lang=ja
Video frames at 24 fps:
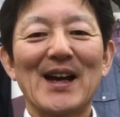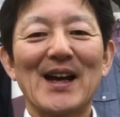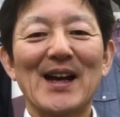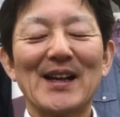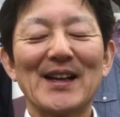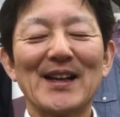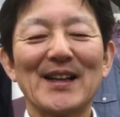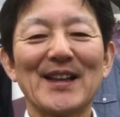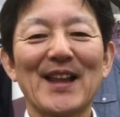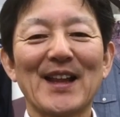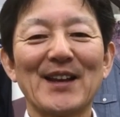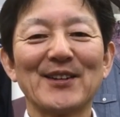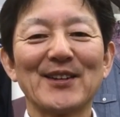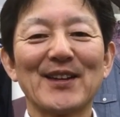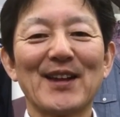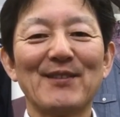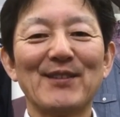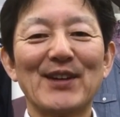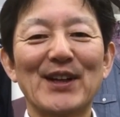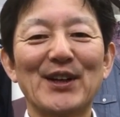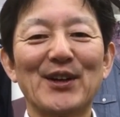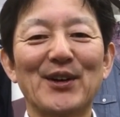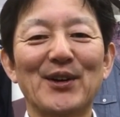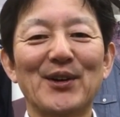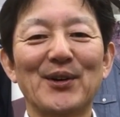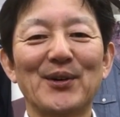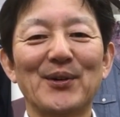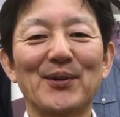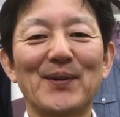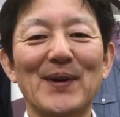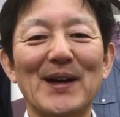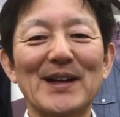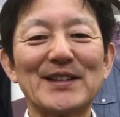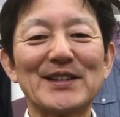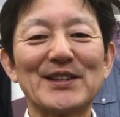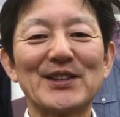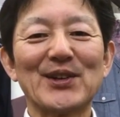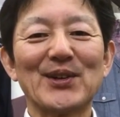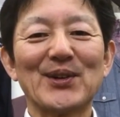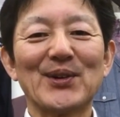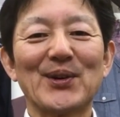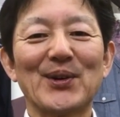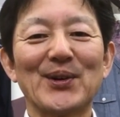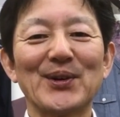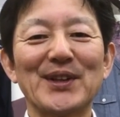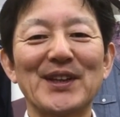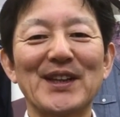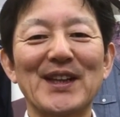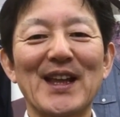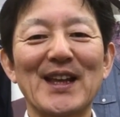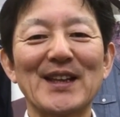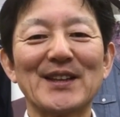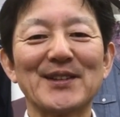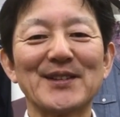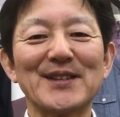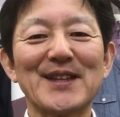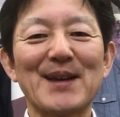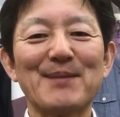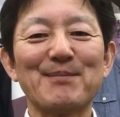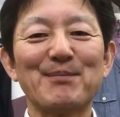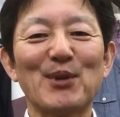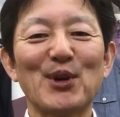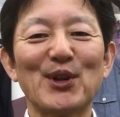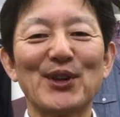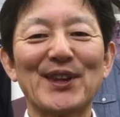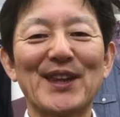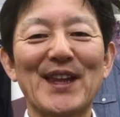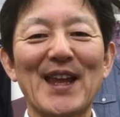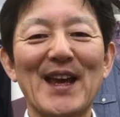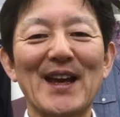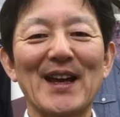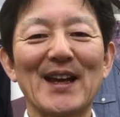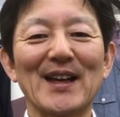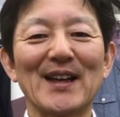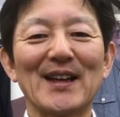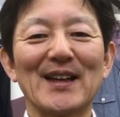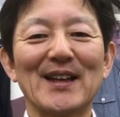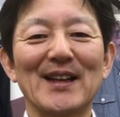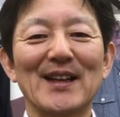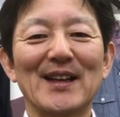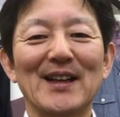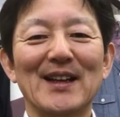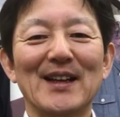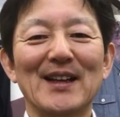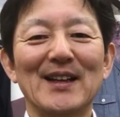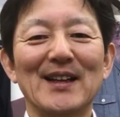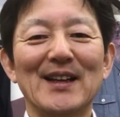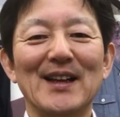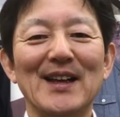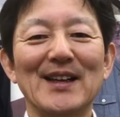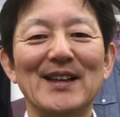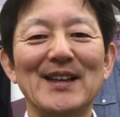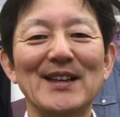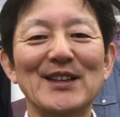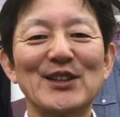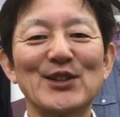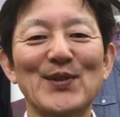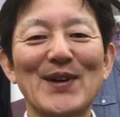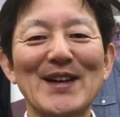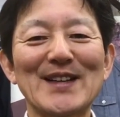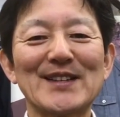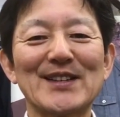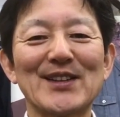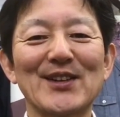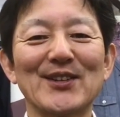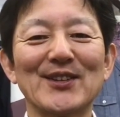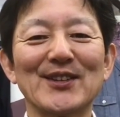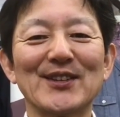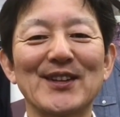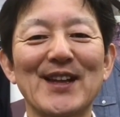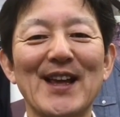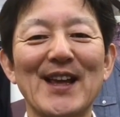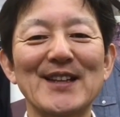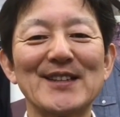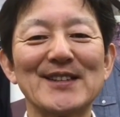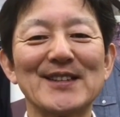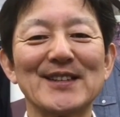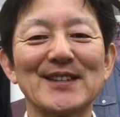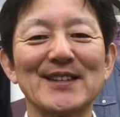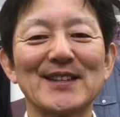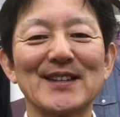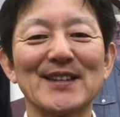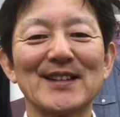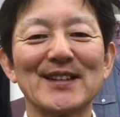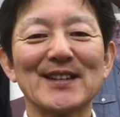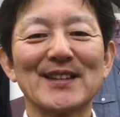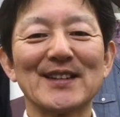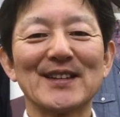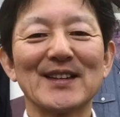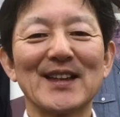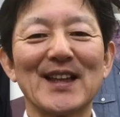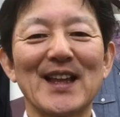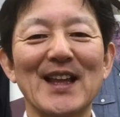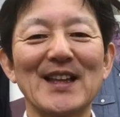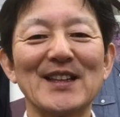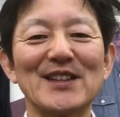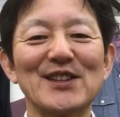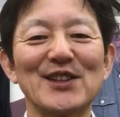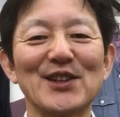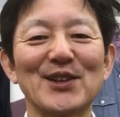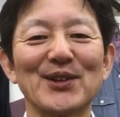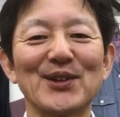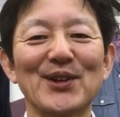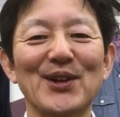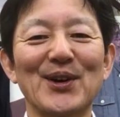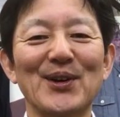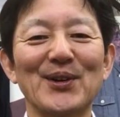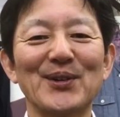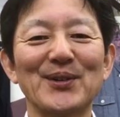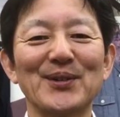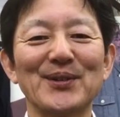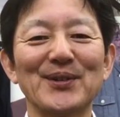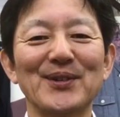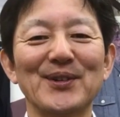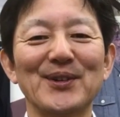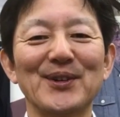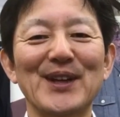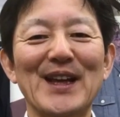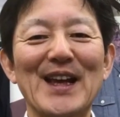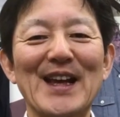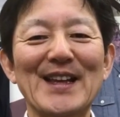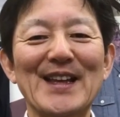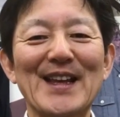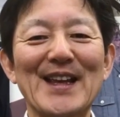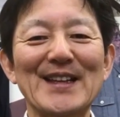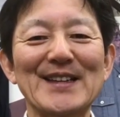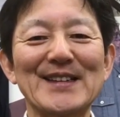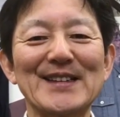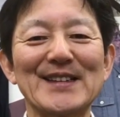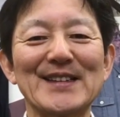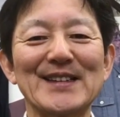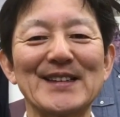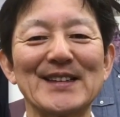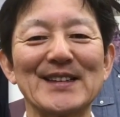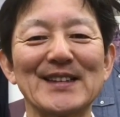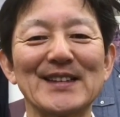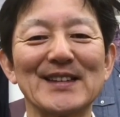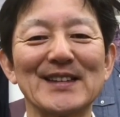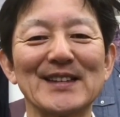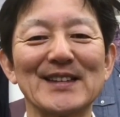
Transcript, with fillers: あなたのためのファッションコーディネート専門店レディースファッショングレース店長の古谷です